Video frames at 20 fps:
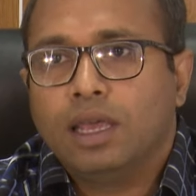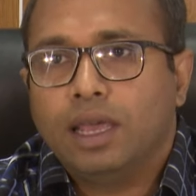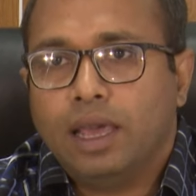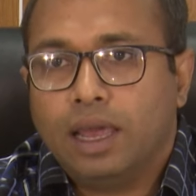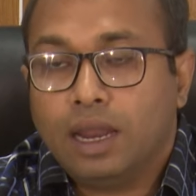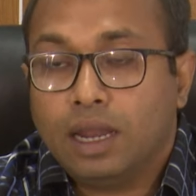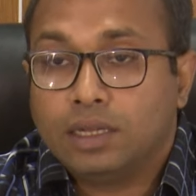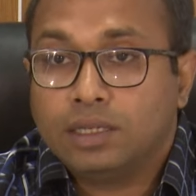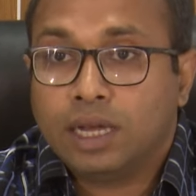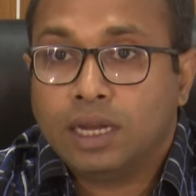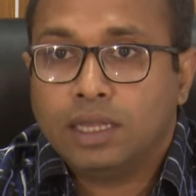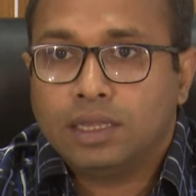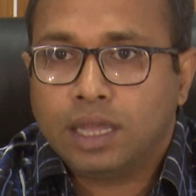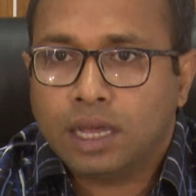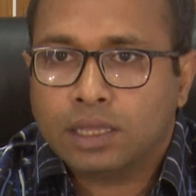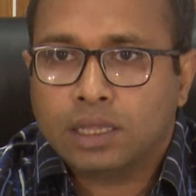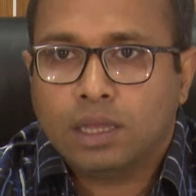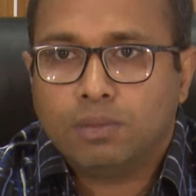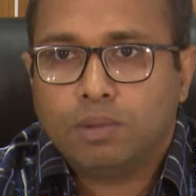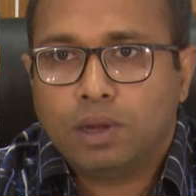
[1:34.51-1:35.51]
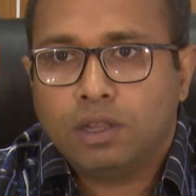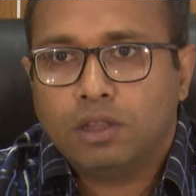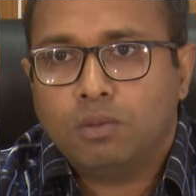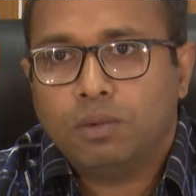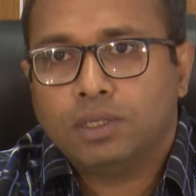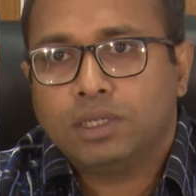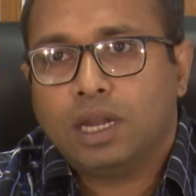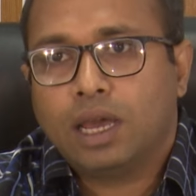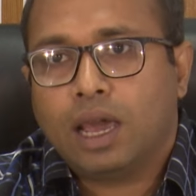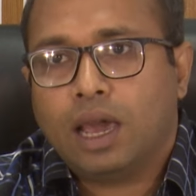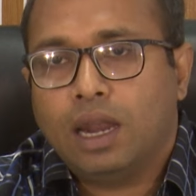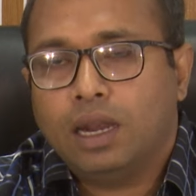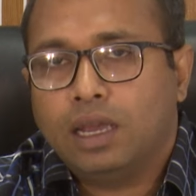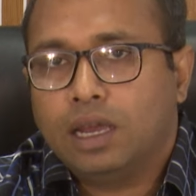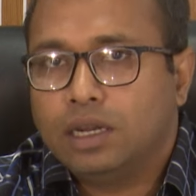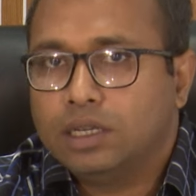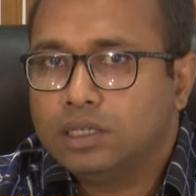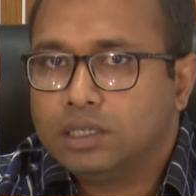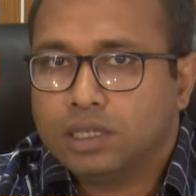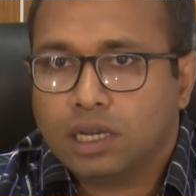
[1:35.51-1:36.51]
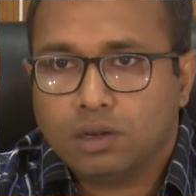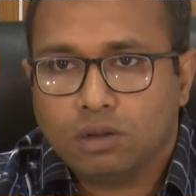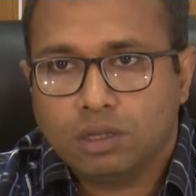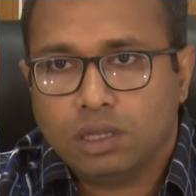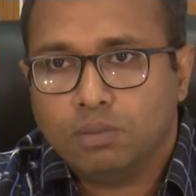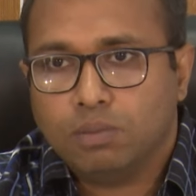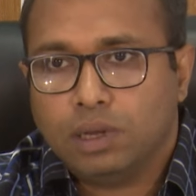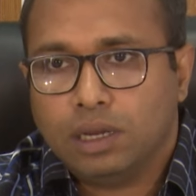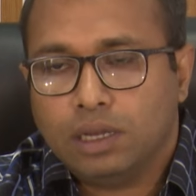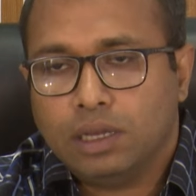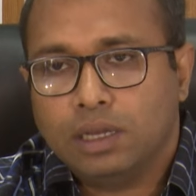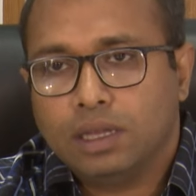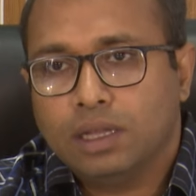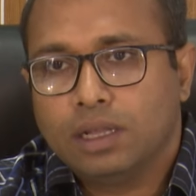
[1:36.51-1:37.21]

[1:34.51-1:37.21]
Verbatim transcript: অ্যালার্ট জারি থাকতে পারে তবে সেটা কালকে ডিসিশন হতে পারে